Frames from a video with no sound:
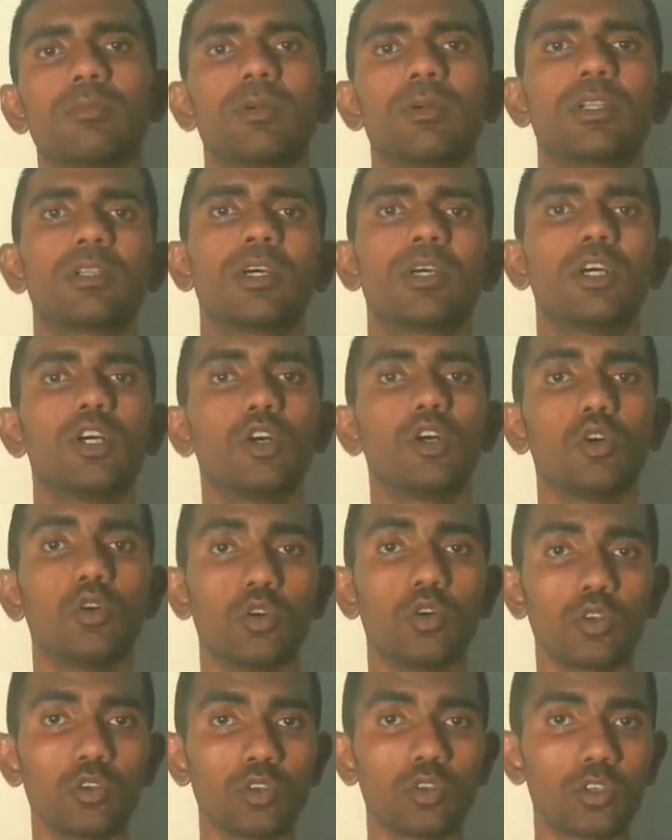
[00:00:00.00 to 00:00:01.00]
অন্য
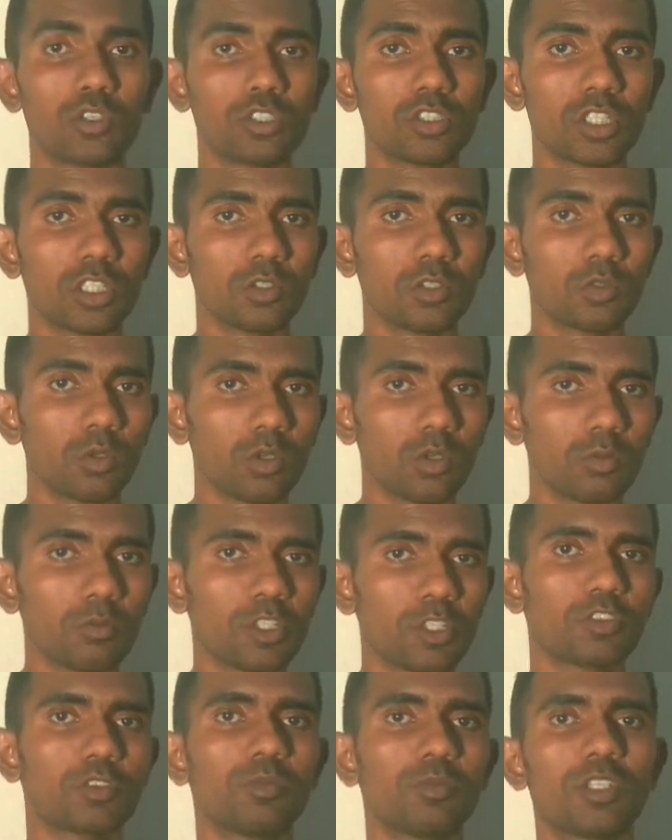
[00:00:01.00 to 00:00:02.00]
যেগুলো মেজর মিনারেল
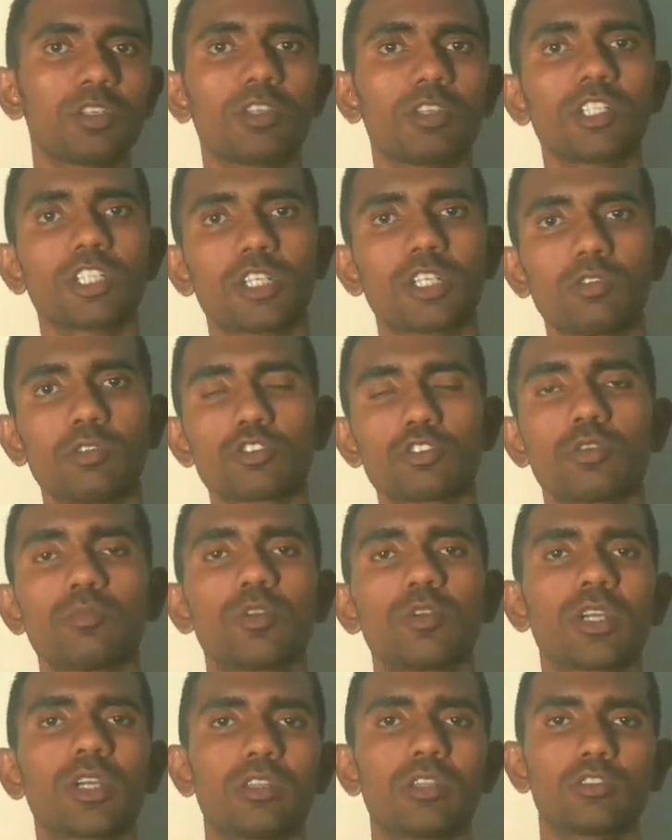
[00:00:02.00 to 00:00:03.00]
সেগুলো সম্পর্কে আলোচনা
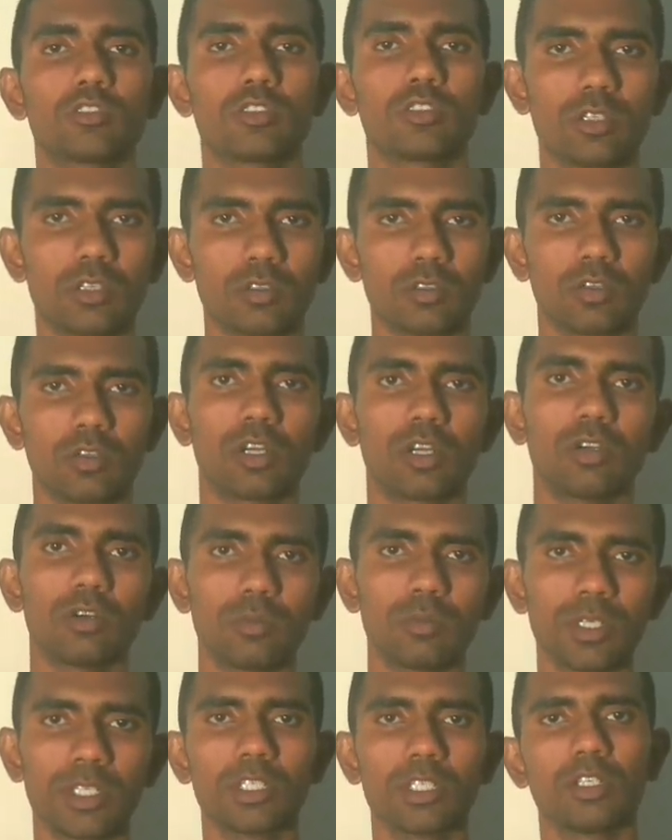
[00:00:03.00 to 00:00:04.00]
করা হবে তো
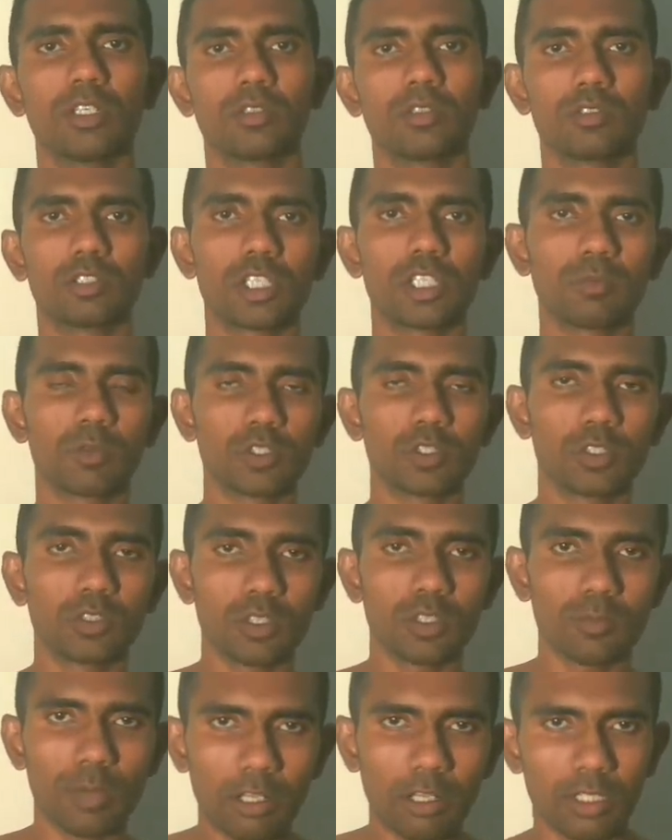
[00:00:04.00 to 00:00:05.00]
সে পর্যন্ত ভালো
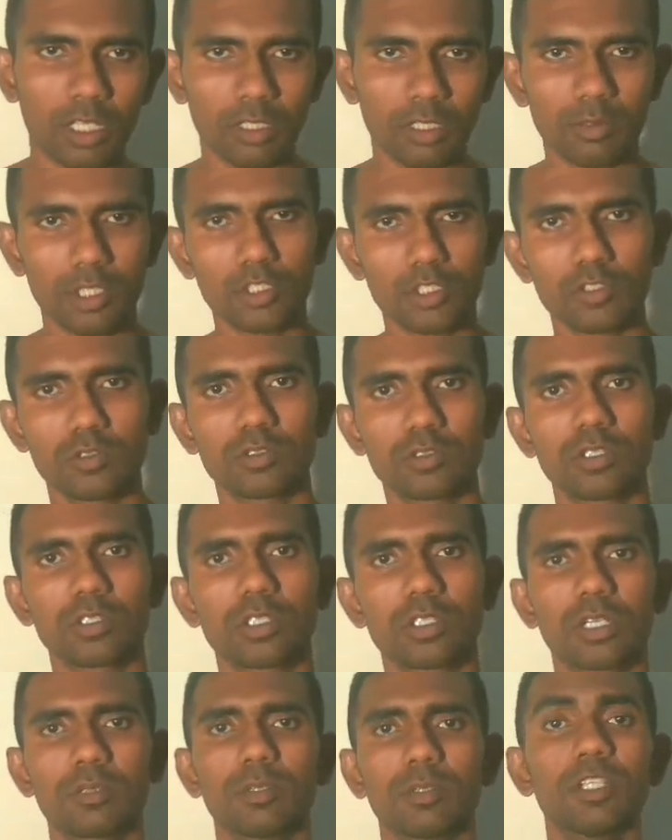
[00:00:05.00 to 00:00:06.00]
থাকবেন সুস্থ থাকবেন
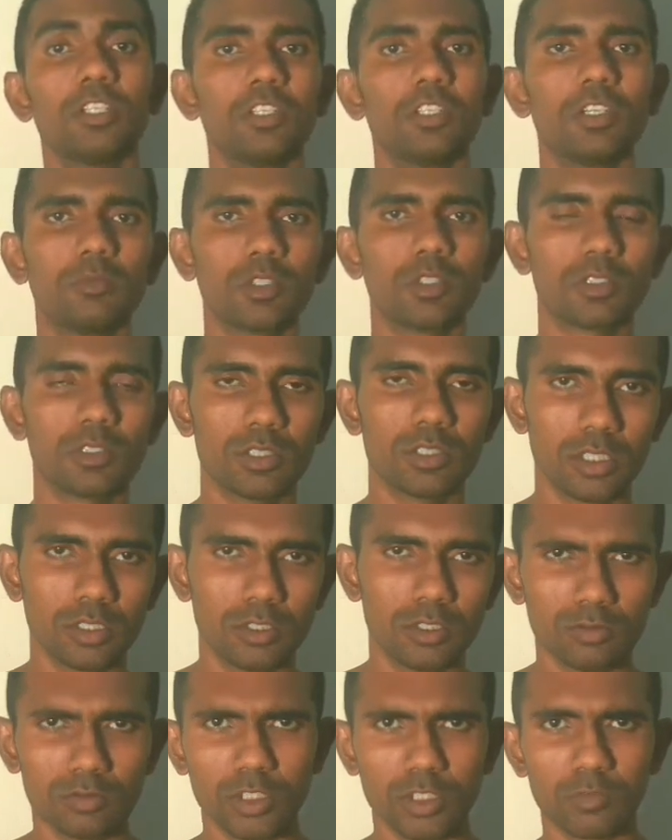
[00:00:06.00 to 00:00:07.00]
নিয়মিত জিম জিম
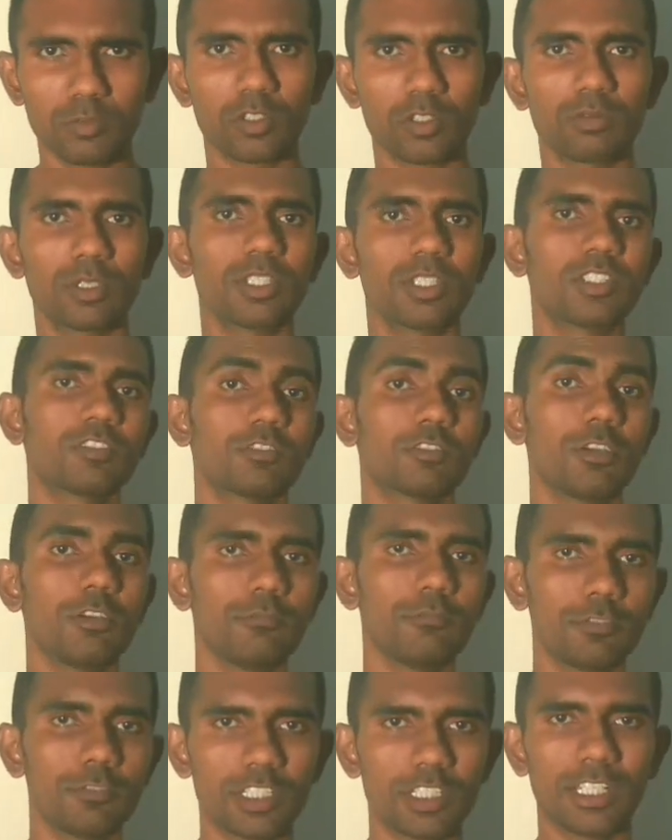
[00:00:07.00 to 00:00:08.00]
করবেন স্টে ফিট অ্যান্ড
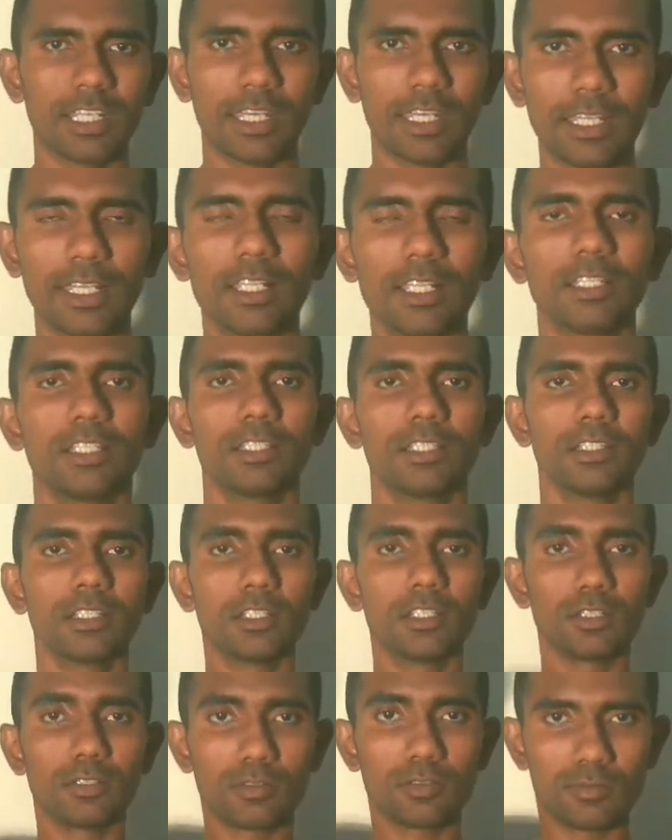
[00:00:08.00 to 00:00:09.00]
হেলদি
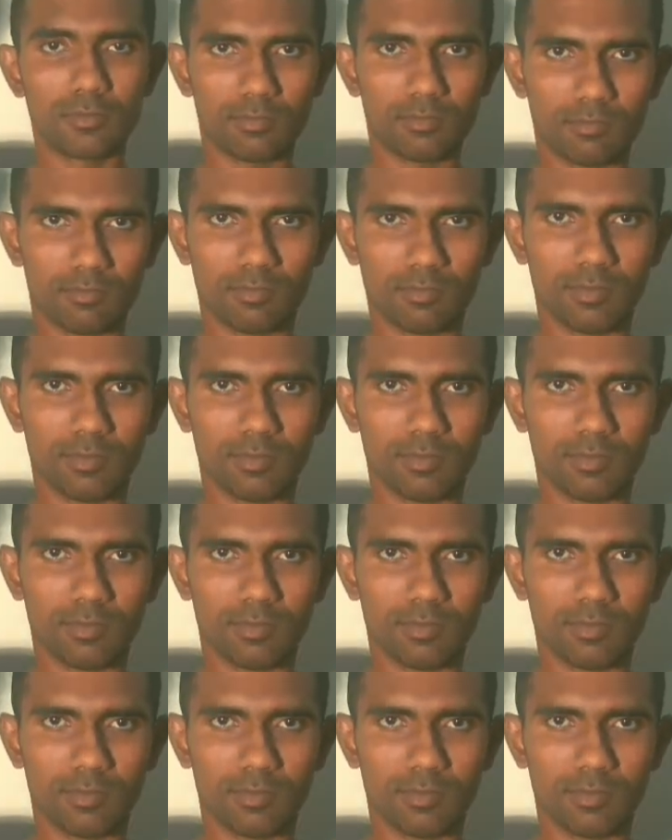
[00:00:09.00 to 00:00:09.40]
বাই